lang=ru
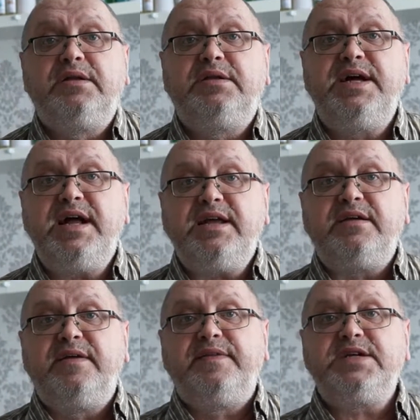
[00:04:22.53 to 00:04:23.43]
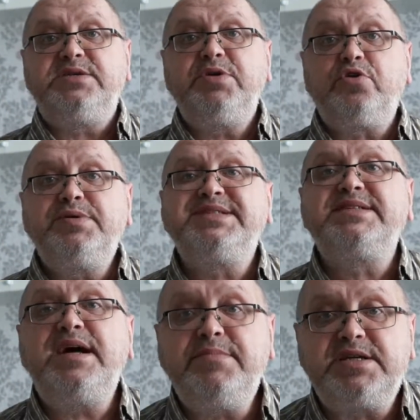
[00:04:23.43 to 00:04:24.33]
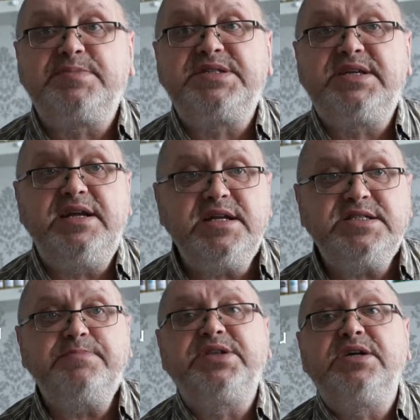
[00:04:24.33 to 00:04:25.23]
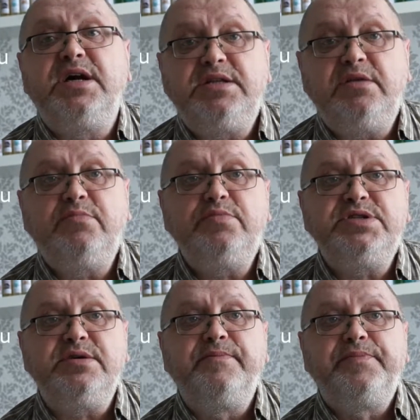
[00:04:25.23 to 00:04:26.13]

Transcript: Далее наши микробы сами распространятся по дыхательному пути.